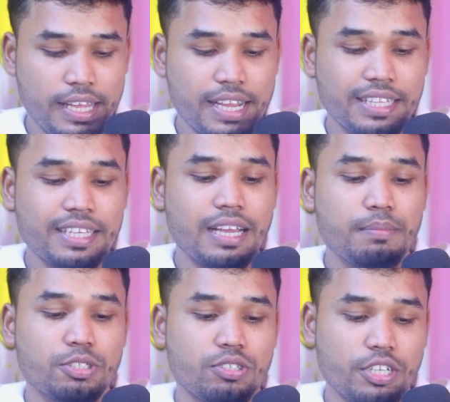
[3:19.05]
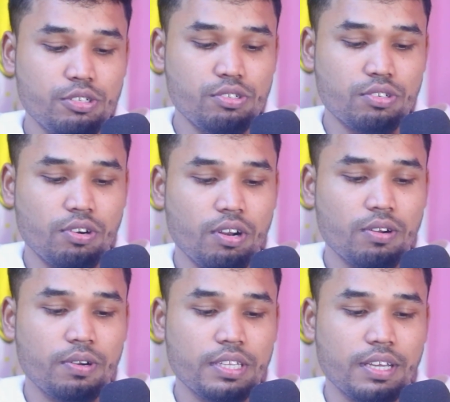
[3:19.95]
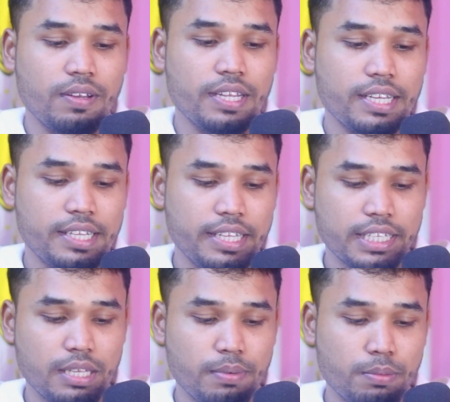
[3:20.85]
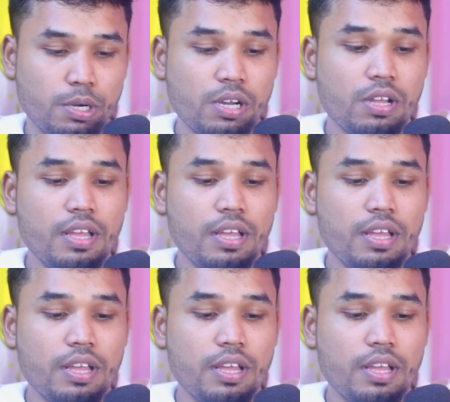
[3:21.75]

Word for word: এখান থেকে আমি যদি একটু স্ক্রল করি তাহলে এখানে দেখতে পারবো